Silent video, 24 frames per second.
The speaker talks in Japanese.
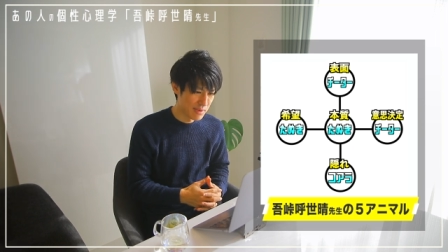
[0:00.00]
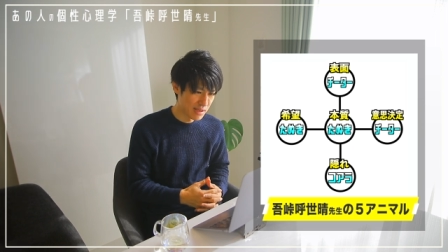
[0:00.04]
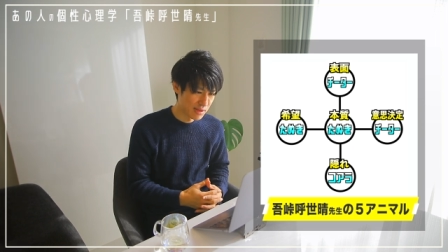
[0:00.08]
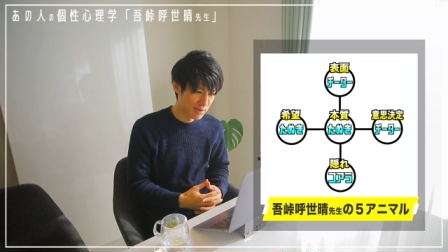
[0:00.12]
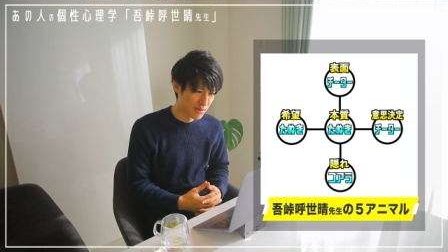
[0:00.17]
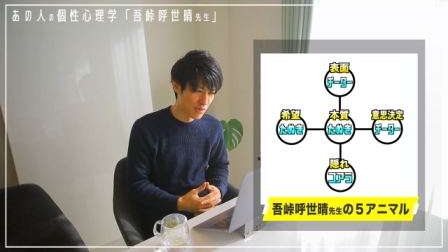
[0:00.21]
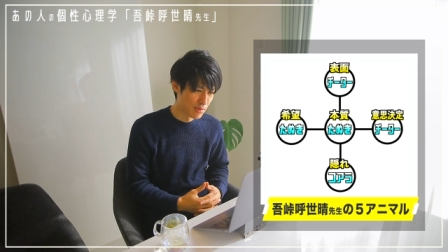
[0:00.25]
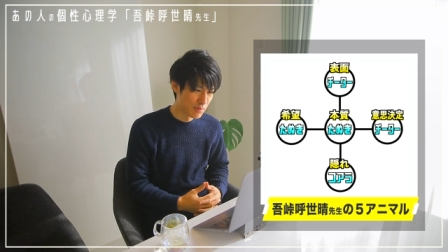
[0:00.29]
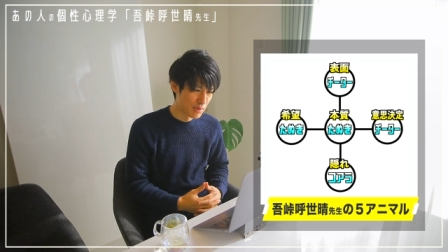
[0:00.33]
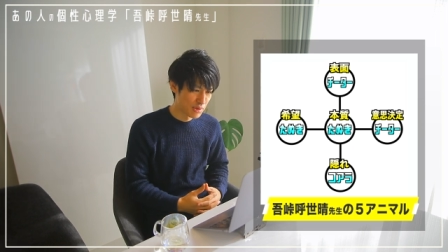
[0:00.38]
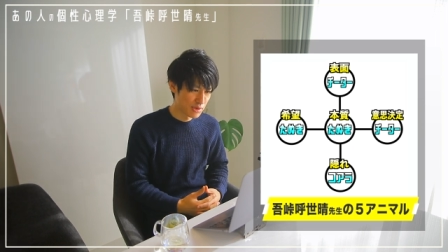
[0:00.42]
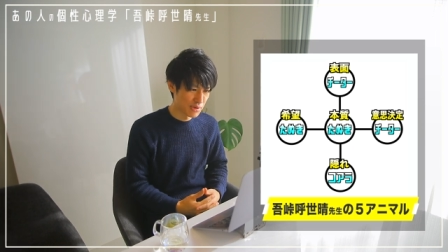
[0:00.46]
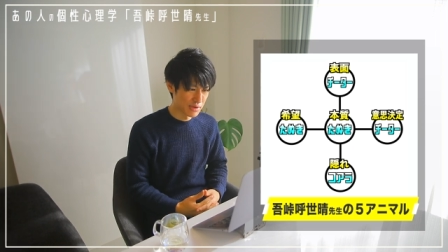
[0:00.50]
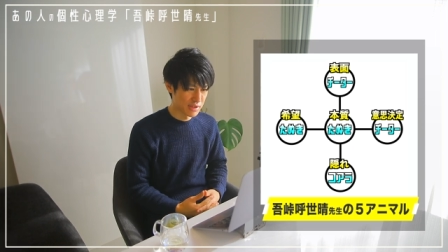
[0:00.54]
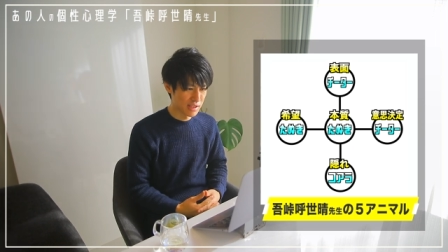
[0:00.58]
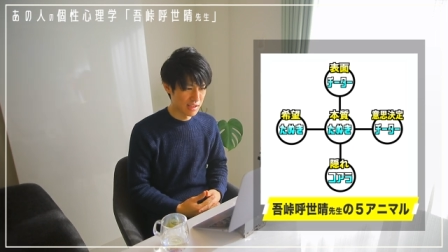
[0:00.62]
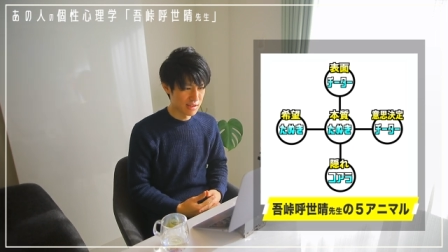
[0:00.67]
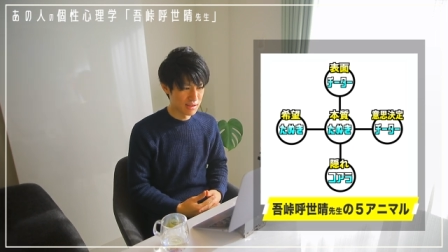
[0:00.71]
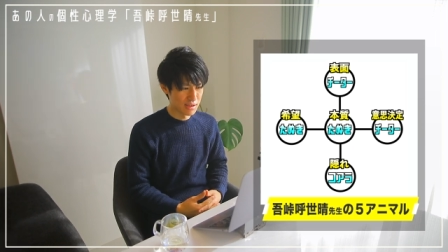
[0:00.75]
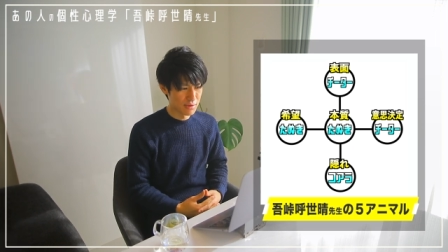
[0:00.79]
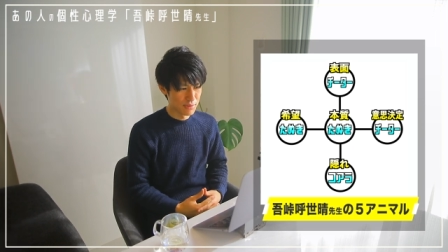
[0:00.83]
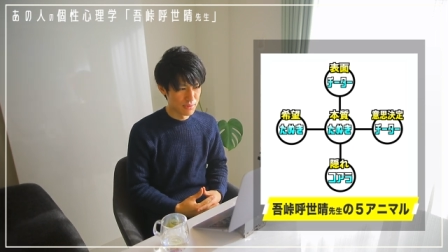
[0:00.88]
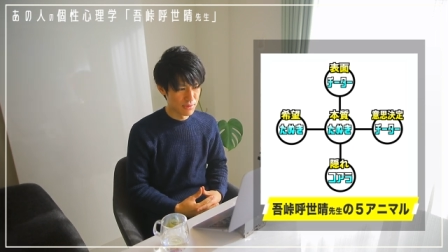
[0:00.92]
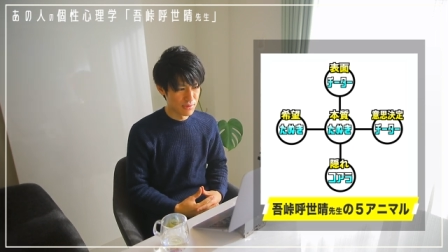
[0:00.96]
ちょっと面白い
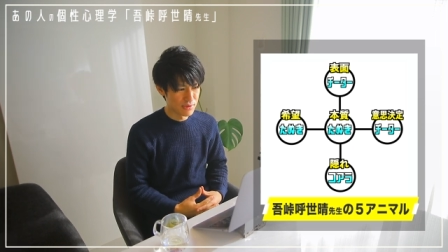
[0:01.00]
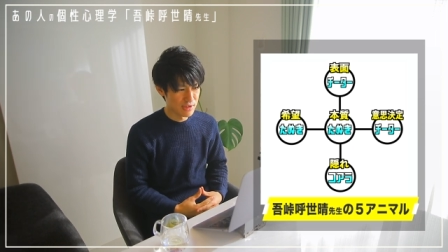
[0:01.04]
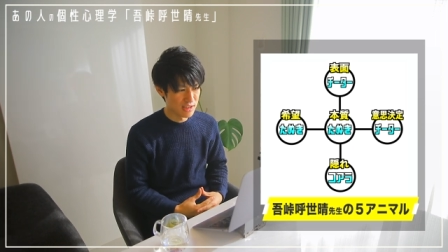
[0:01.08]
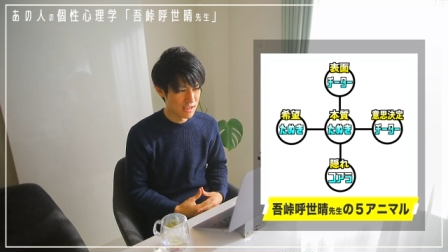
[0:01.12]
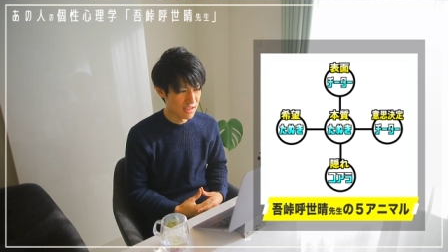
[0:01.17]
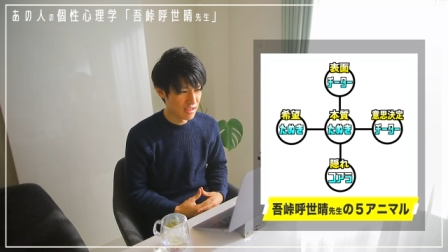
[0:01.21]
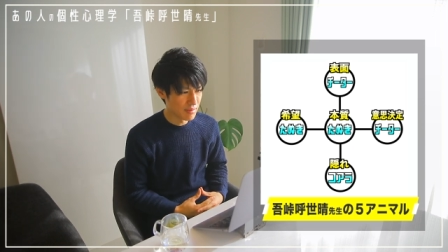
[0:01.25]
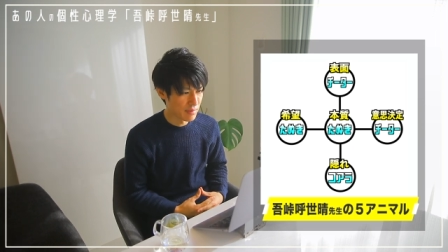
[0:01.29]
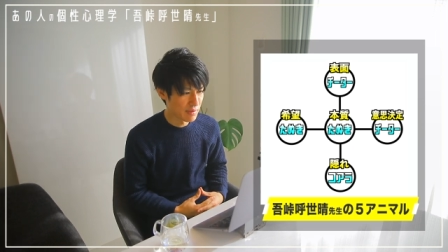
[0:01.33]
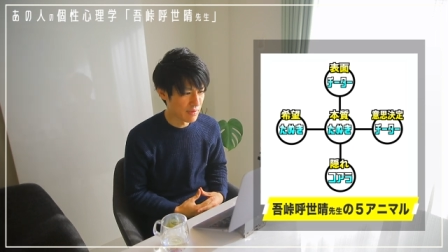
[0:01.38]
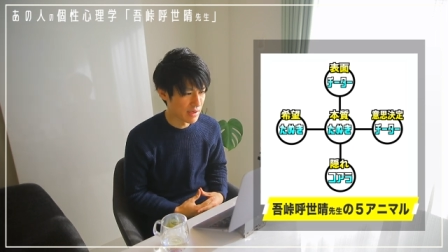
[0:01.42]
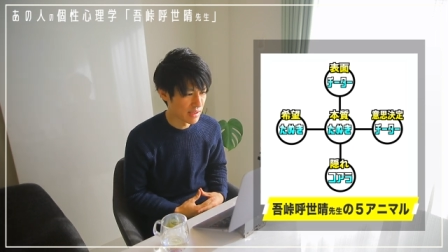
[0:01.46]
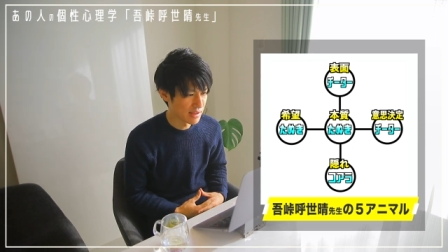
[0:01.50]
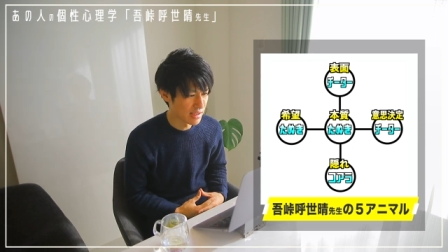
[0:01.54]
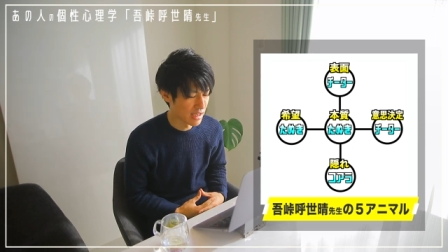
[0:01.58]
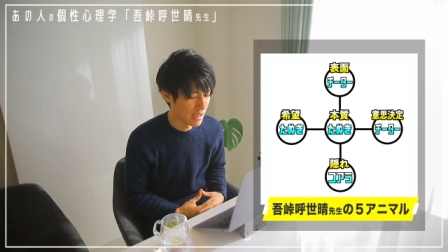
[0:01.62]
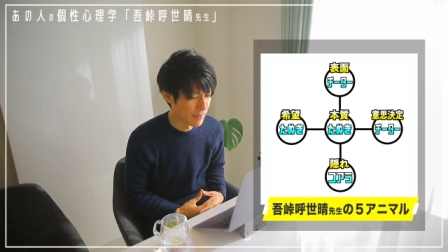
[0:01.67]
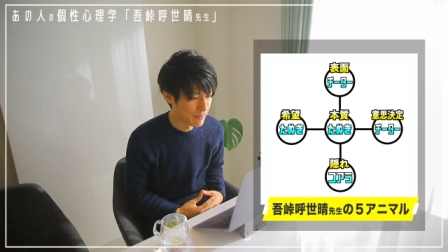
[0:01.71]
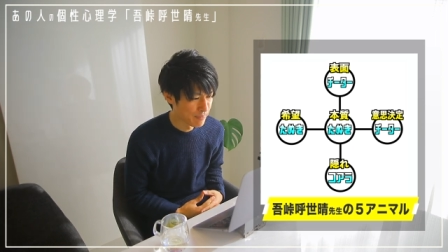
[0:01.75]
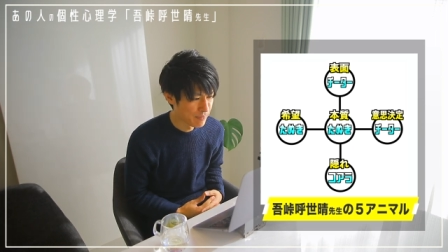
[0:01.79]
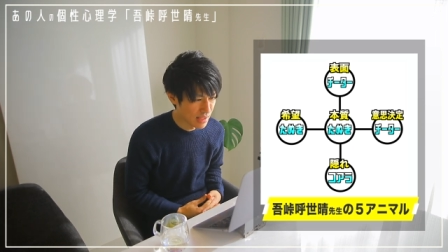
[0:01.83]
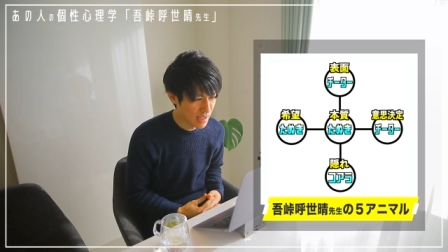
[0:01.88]
なっていうふうに思いました。